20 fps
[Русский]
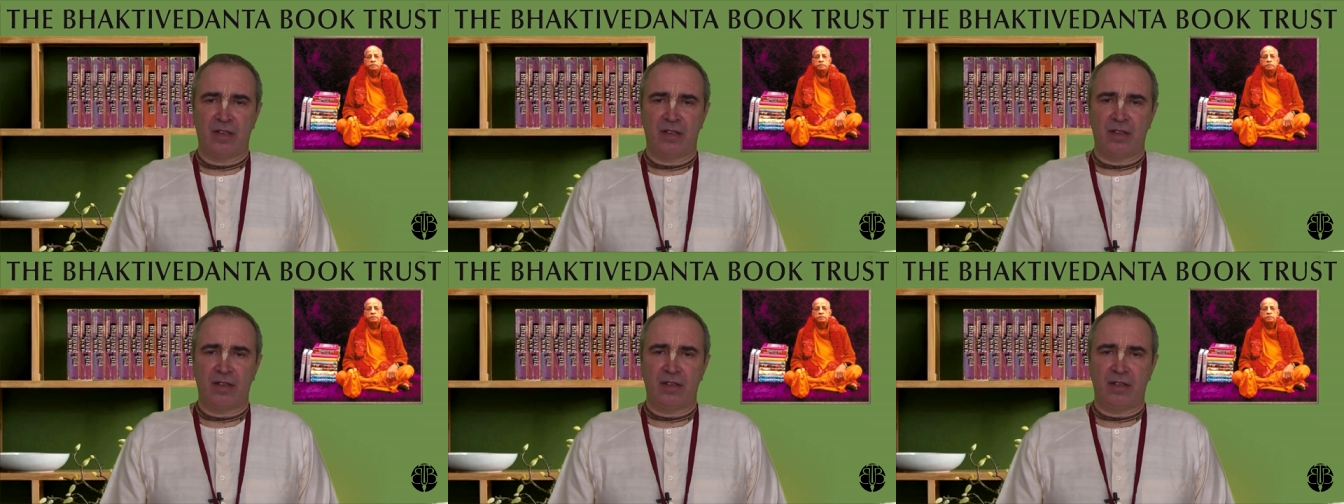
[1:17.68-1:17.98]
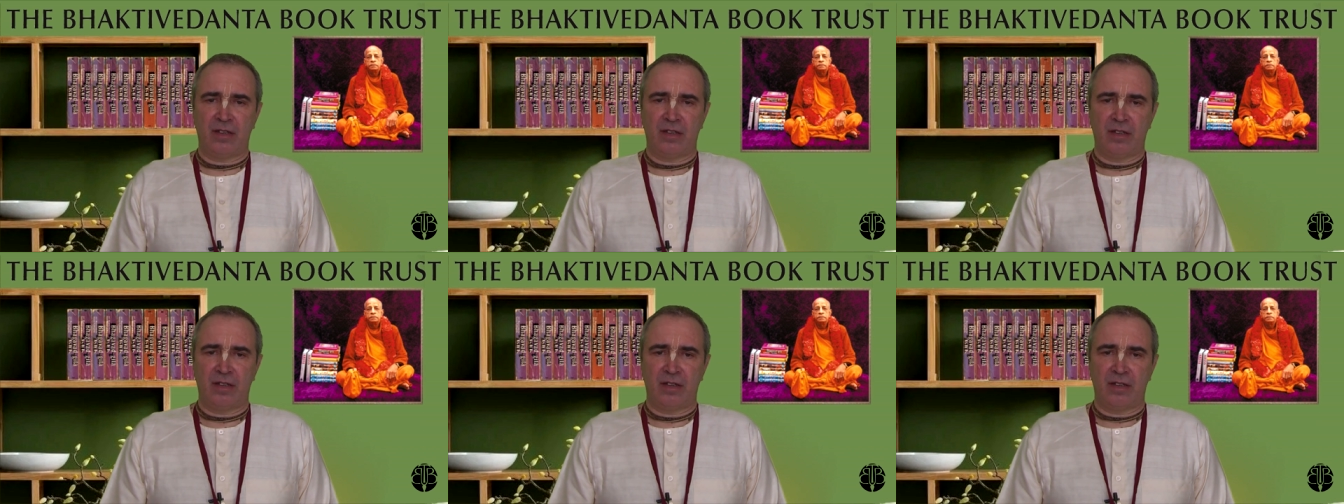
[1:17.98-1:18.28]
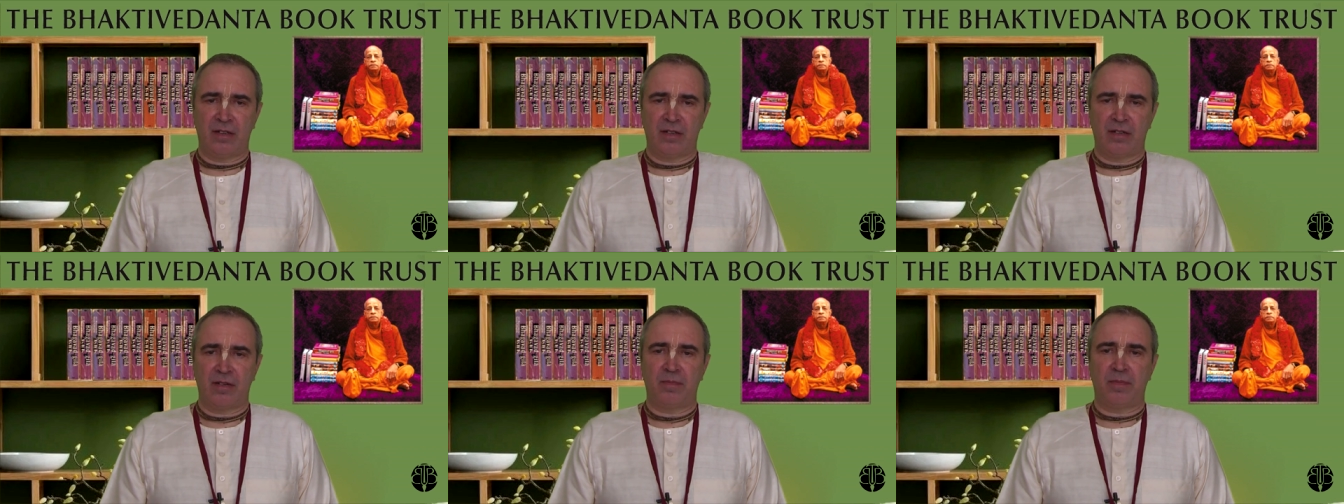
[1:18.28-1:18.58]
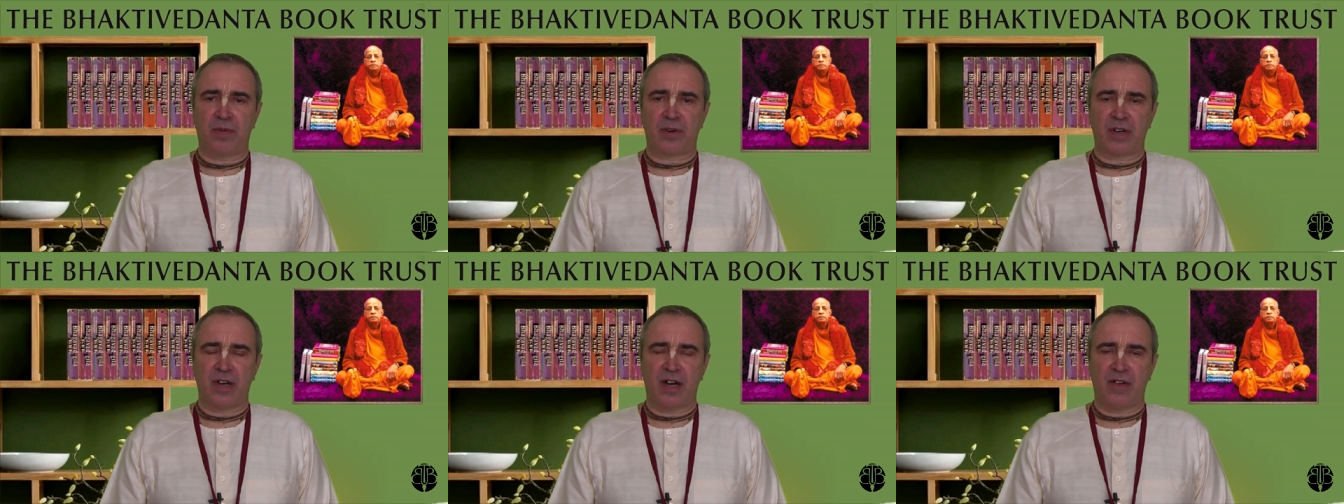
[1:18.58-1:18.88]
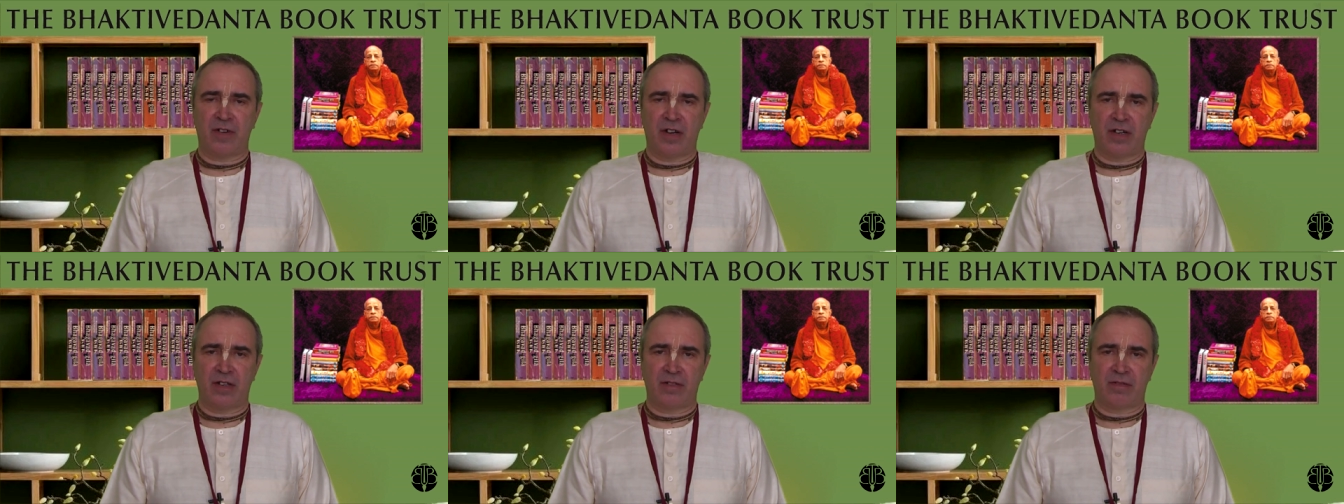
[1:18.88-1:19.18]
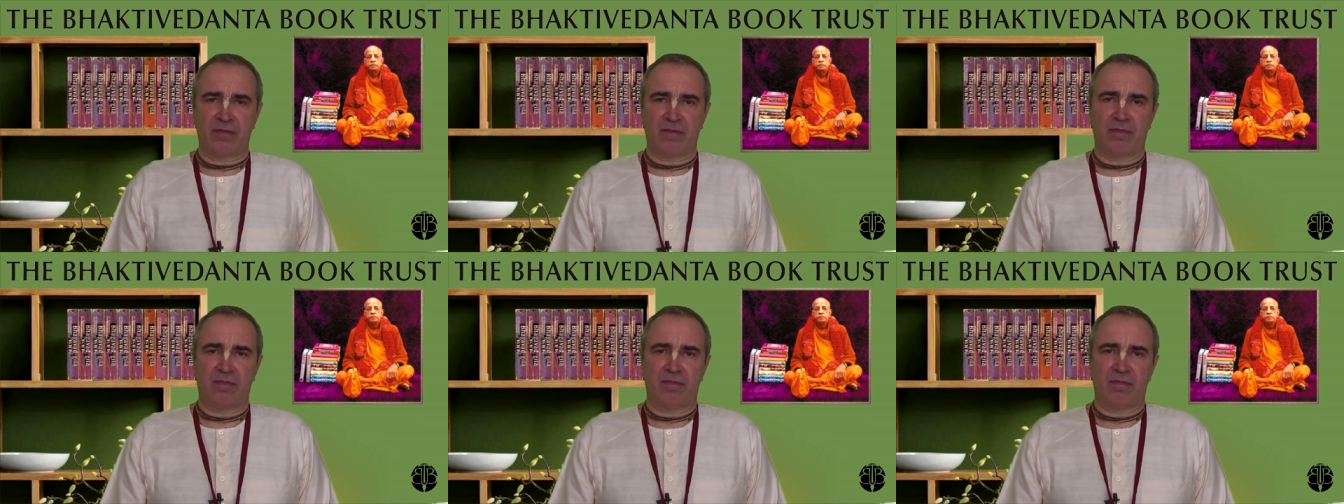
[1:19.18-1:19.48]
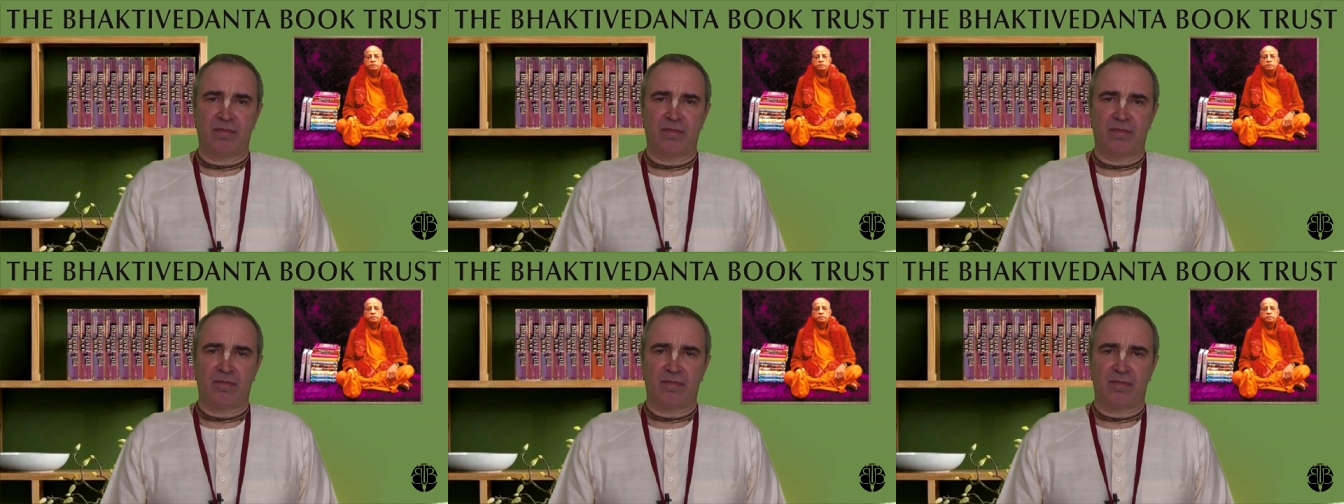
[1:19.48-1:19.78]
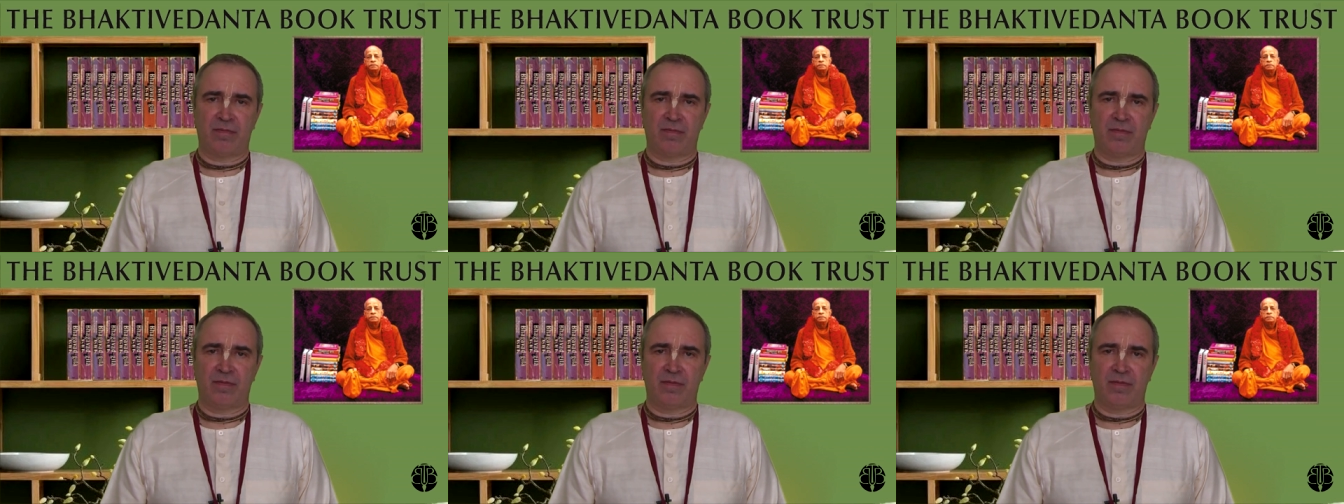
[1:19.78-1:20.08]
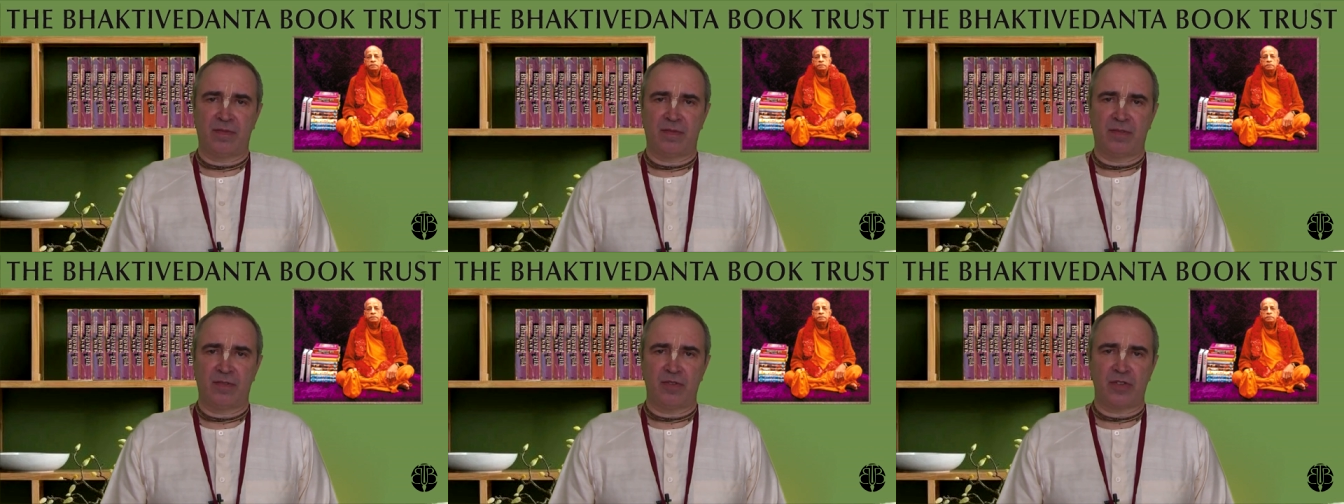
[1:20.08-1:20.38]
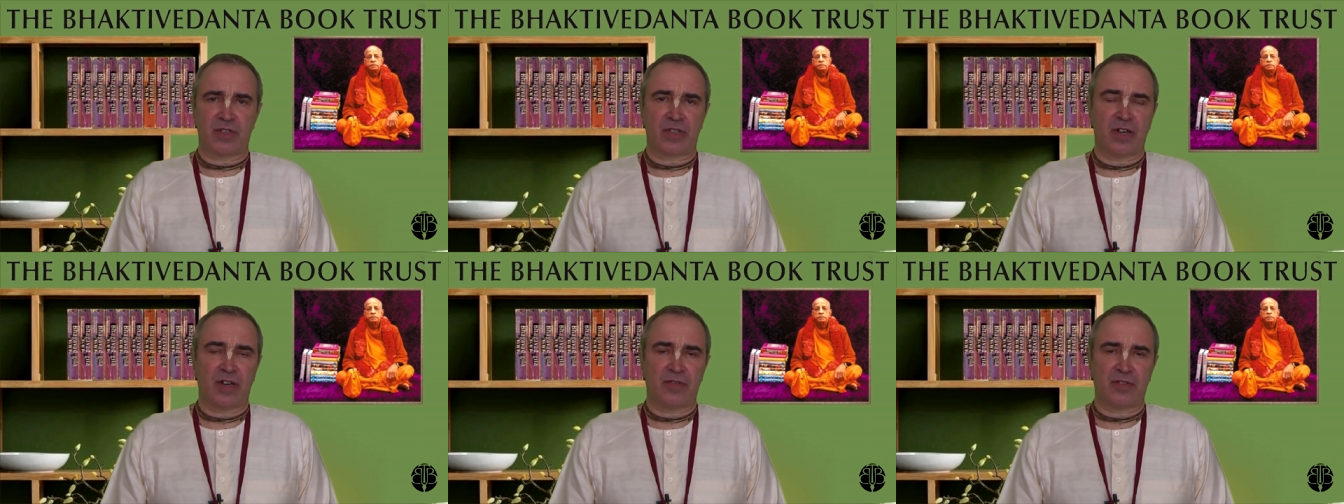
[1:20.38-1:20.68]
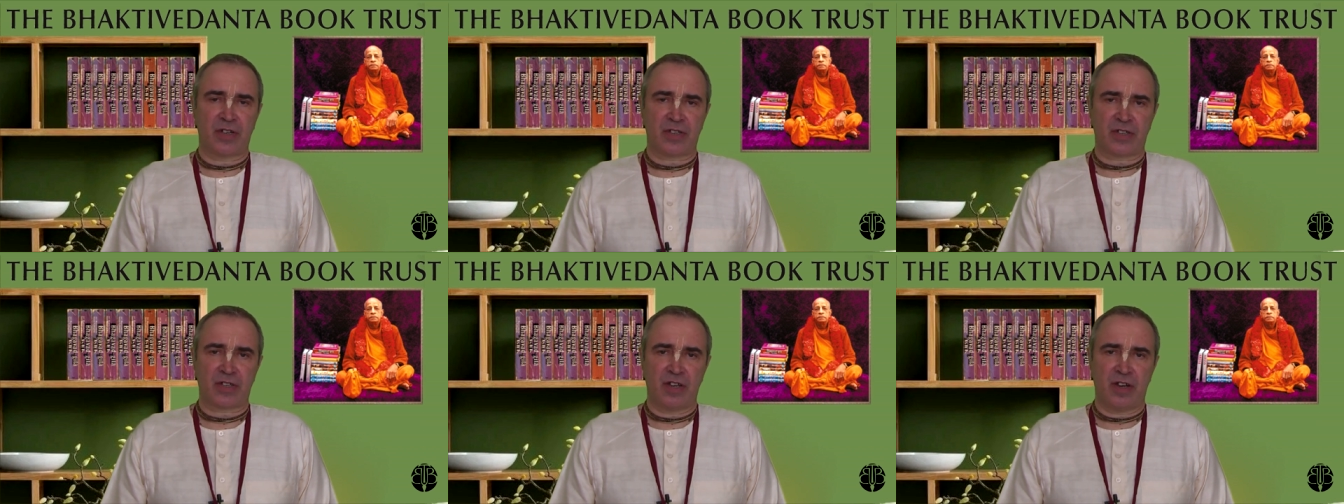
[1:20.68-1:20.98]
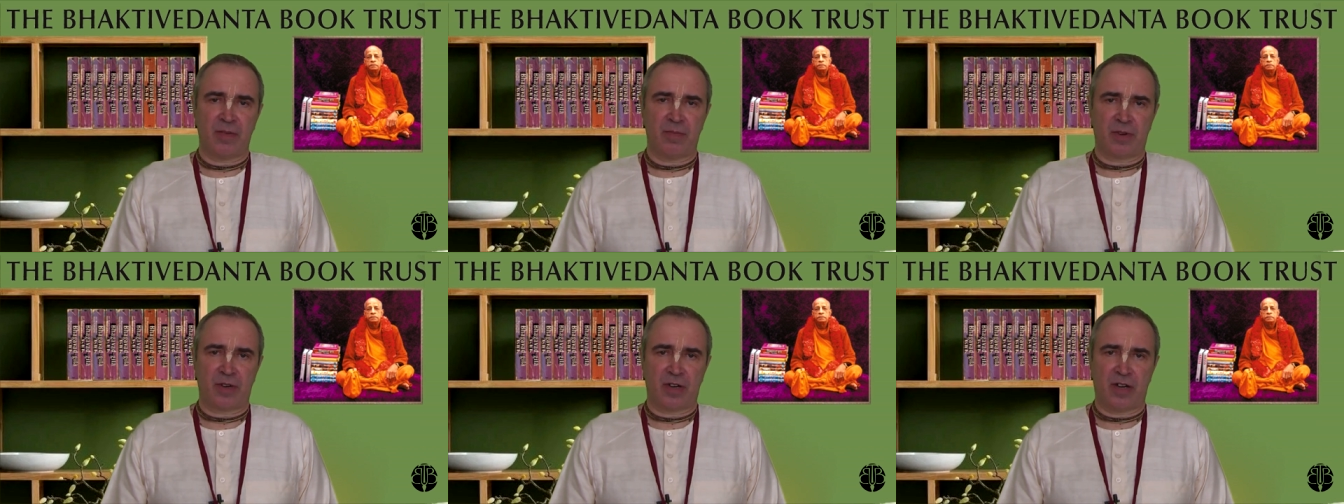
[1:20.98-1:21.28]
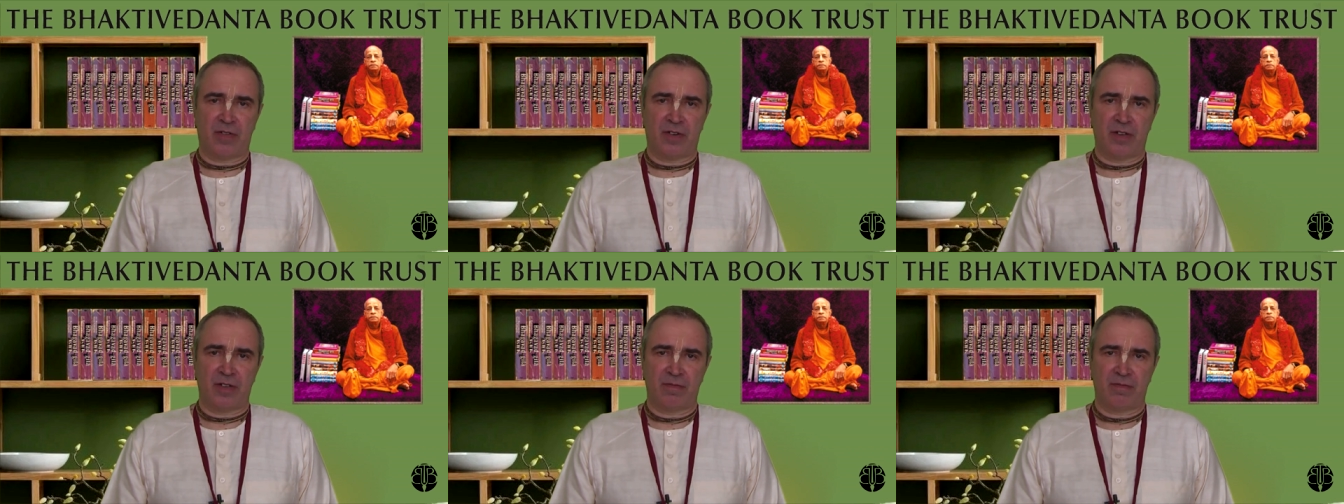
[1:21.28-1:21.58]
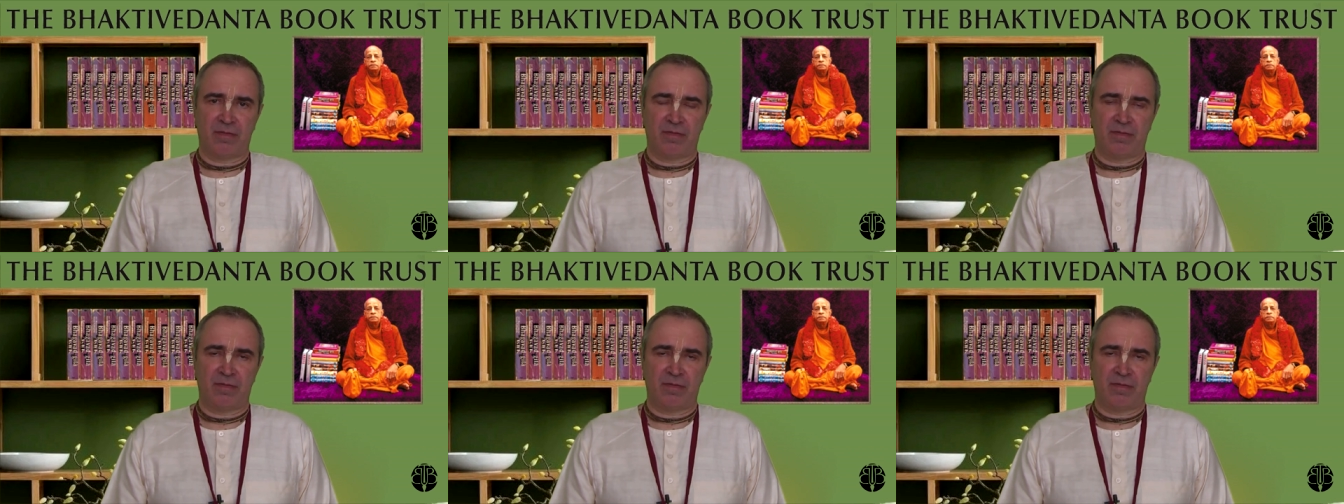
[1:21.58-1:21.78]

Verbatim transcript: и право, то есть авторское право